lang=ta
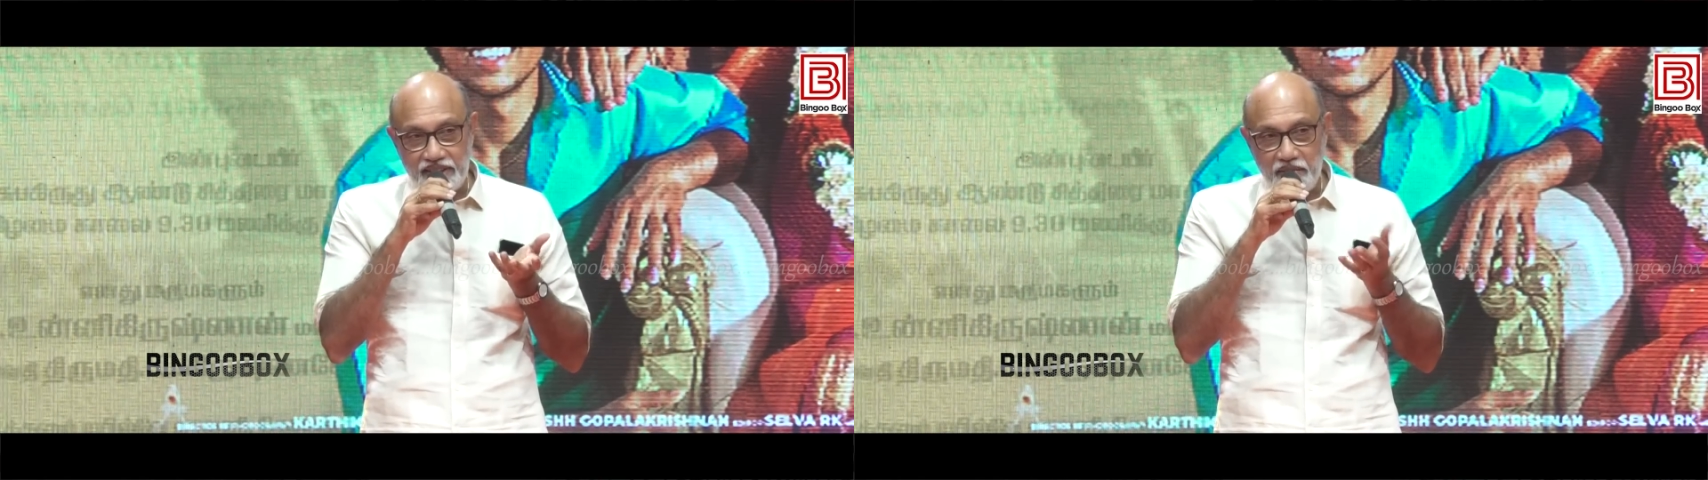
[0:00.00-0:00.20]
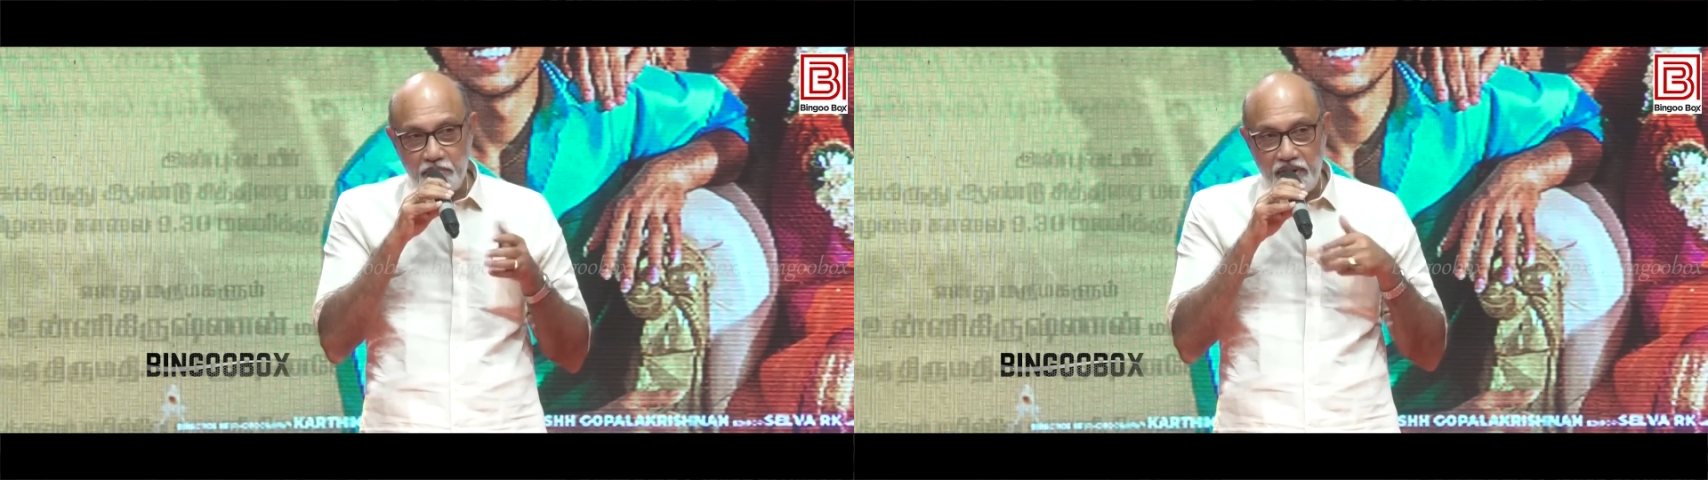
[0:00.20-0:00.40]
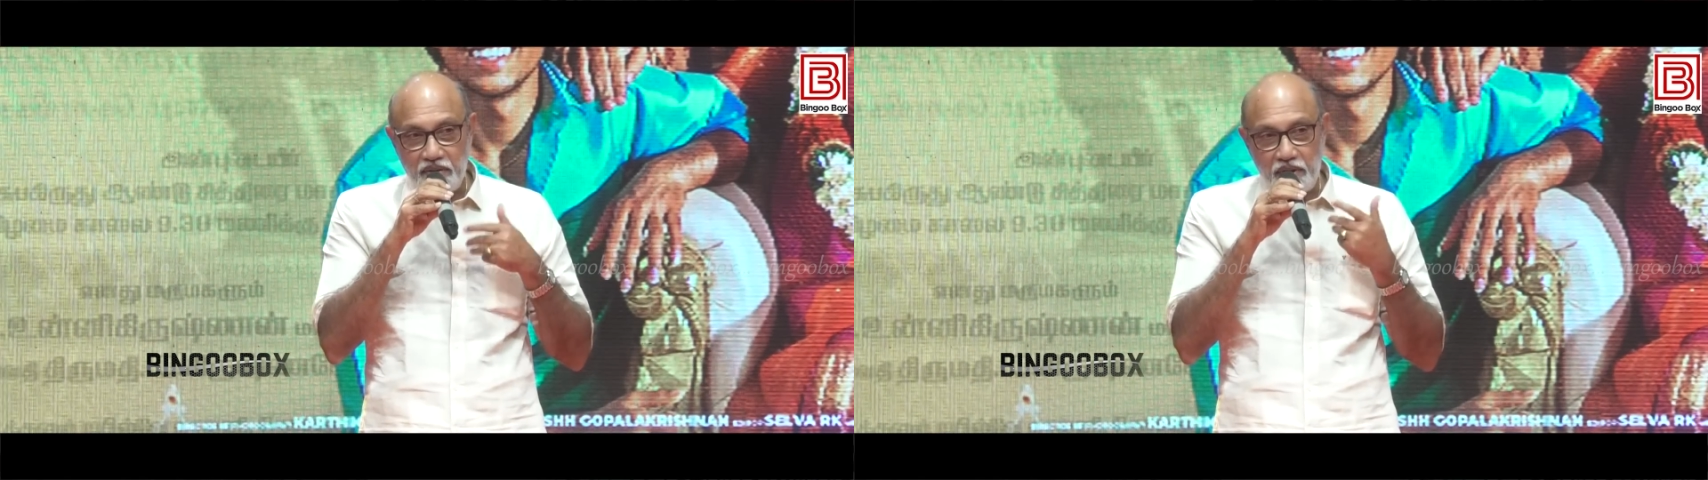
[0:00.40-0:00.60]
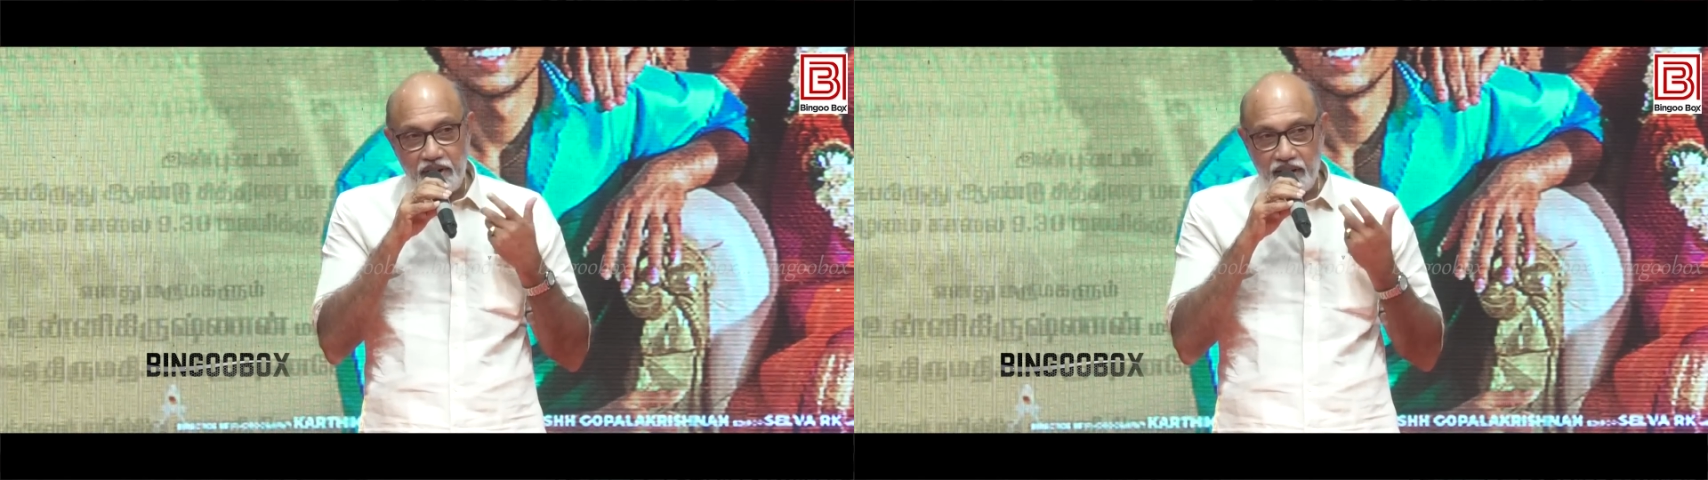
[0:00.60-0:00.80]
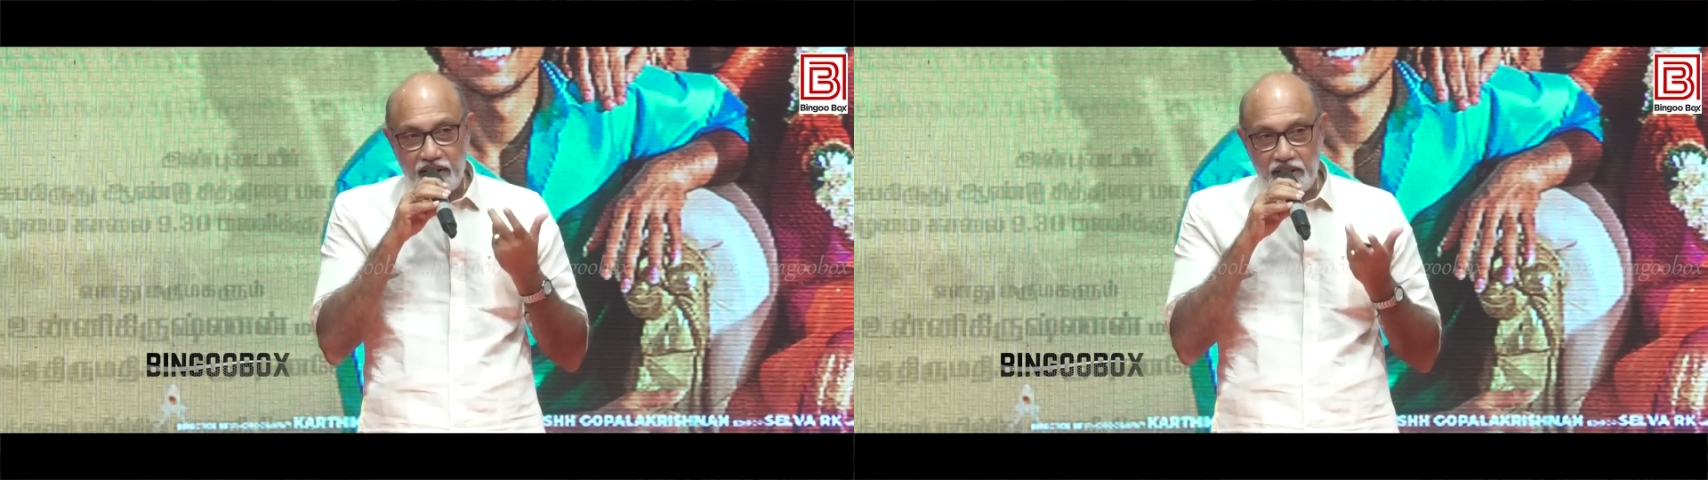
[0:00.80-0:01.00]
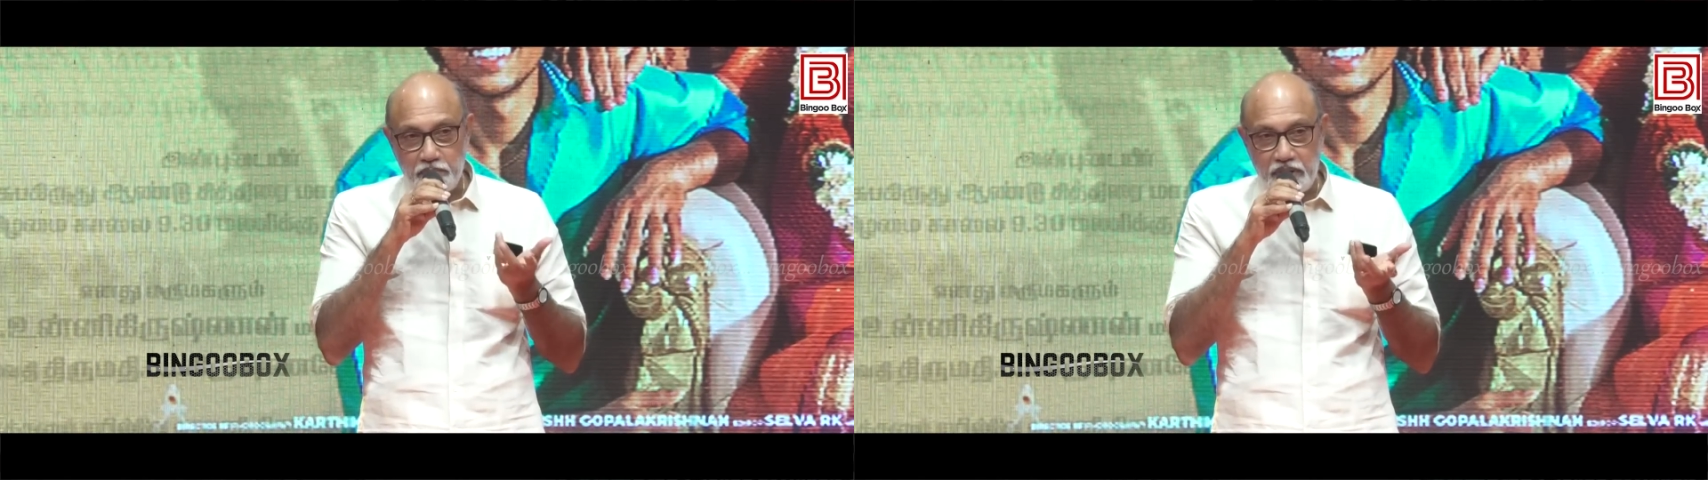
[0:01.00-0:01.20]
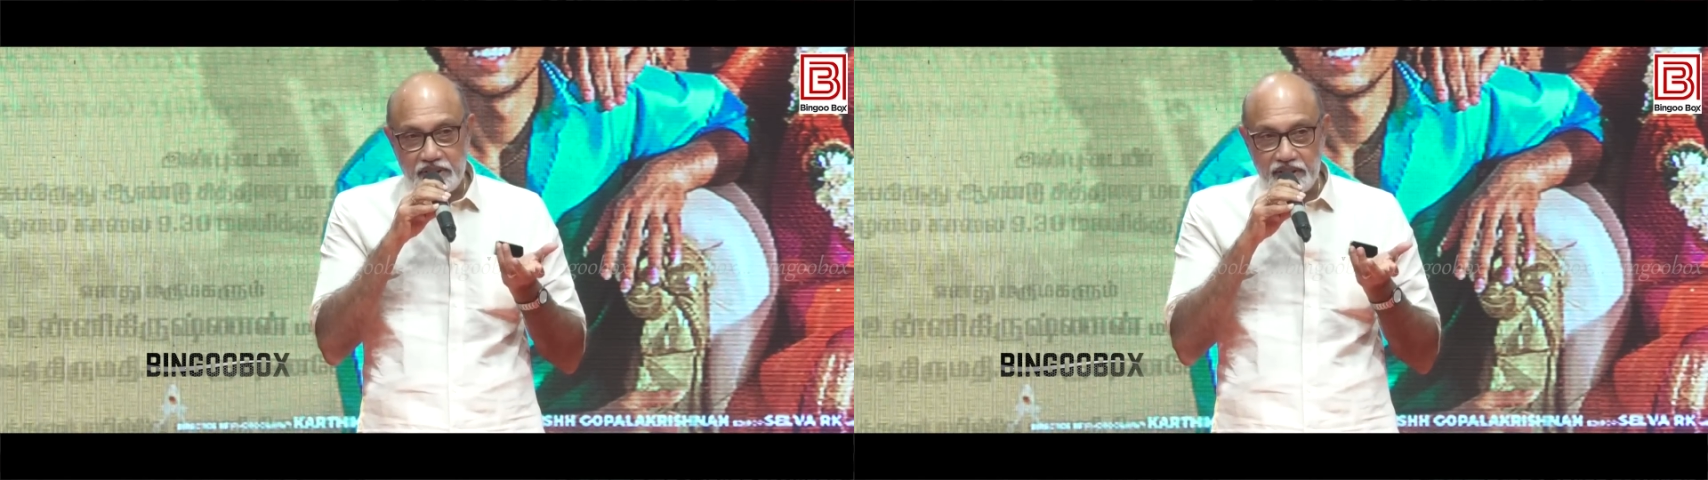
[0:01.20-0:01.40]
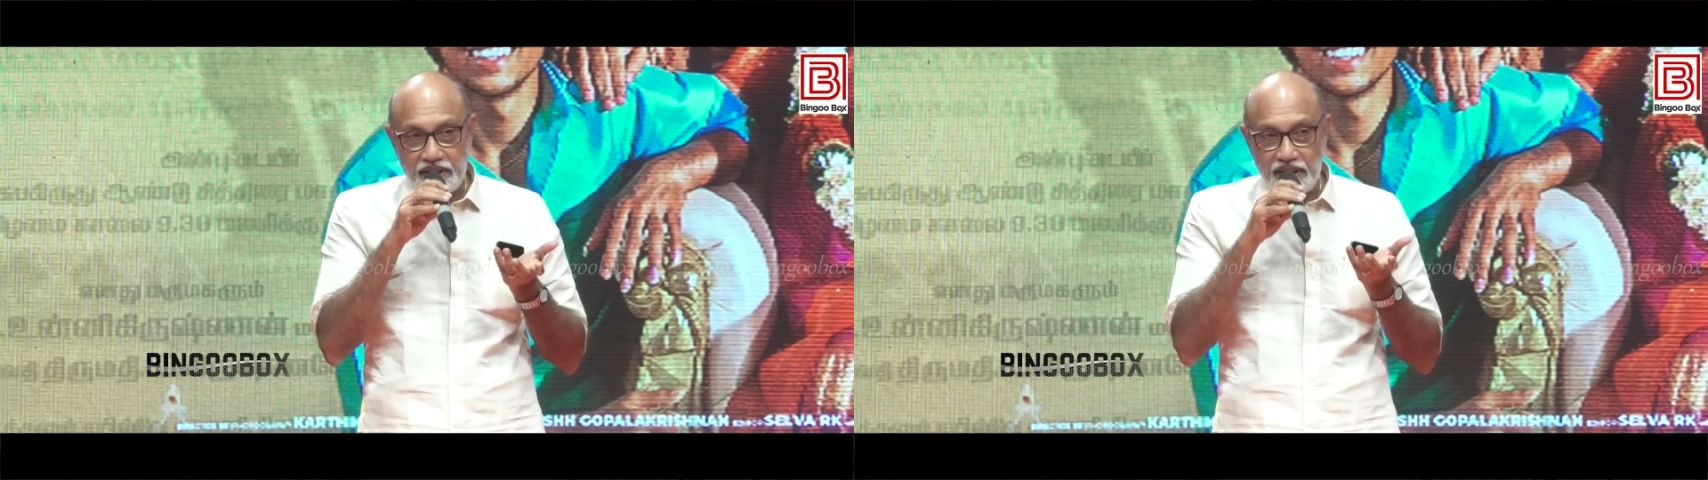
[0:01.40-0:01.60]
கம்பீரமான கட்டப்பா
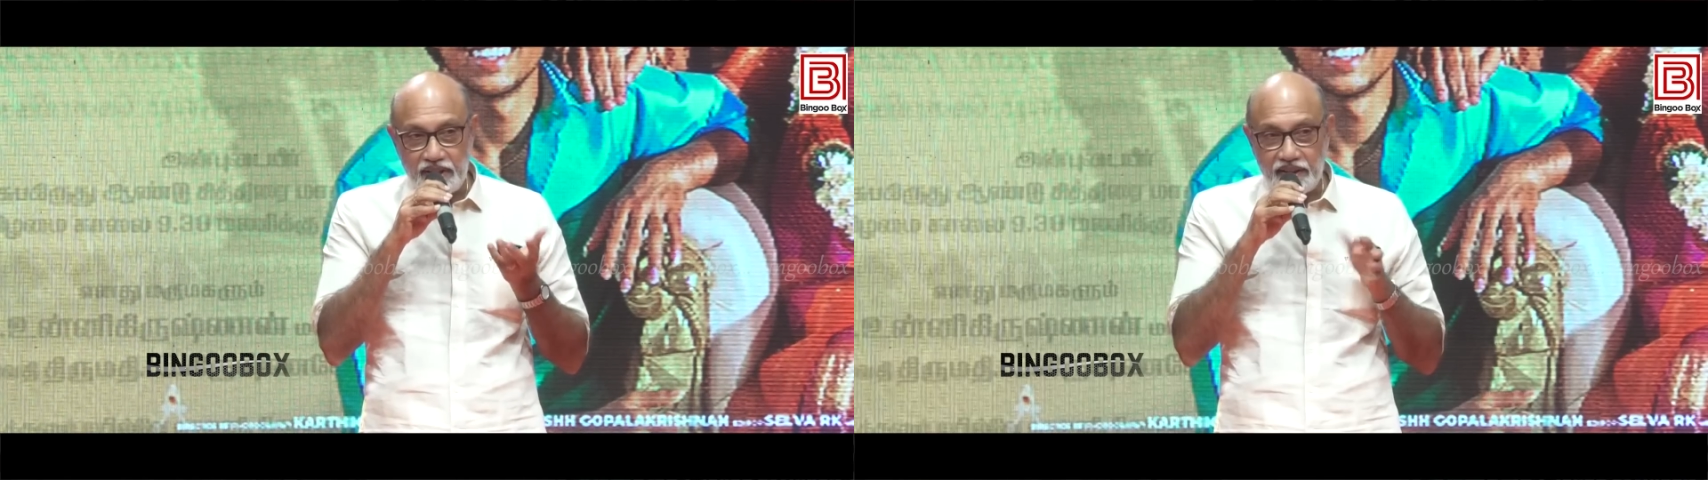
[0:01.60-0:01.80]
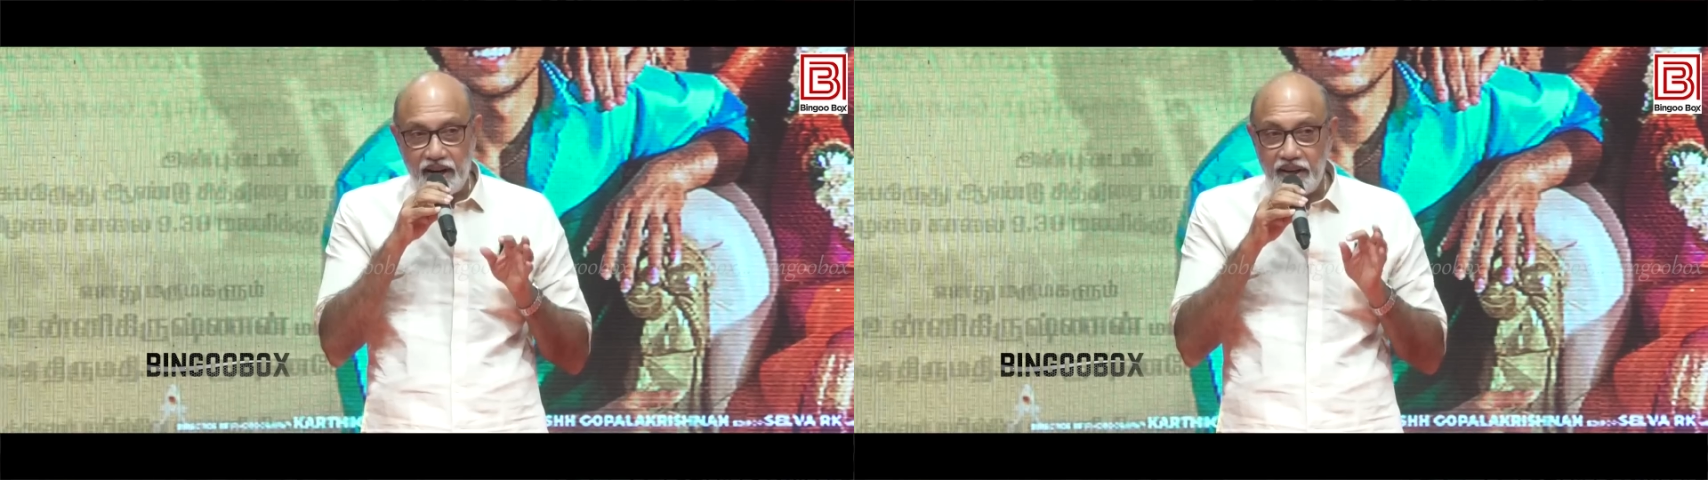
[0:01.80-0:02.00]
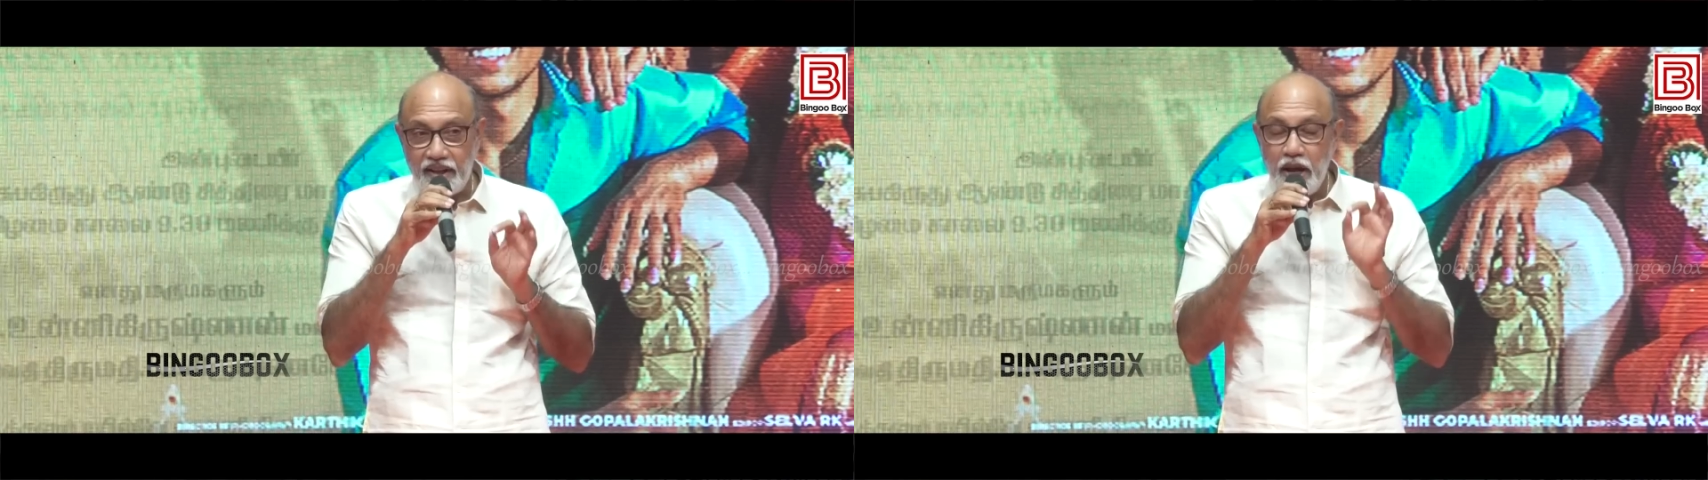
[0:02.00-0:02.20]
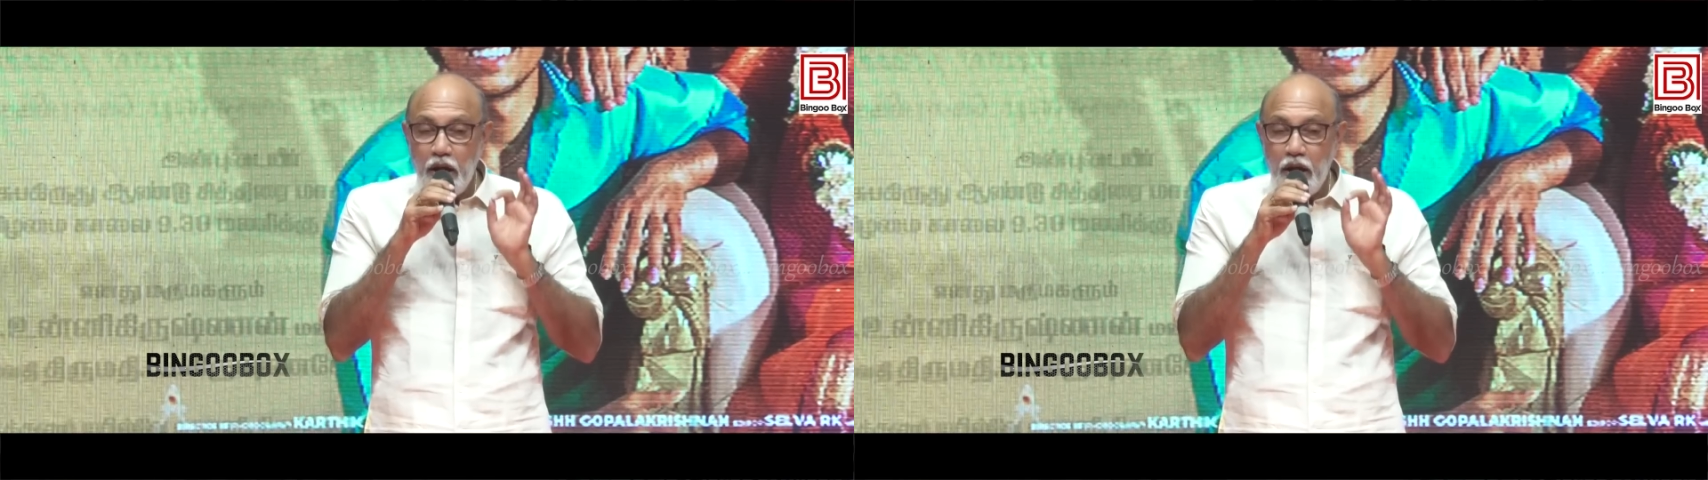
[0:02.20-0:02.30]
சத்யராஜ் தாண்டி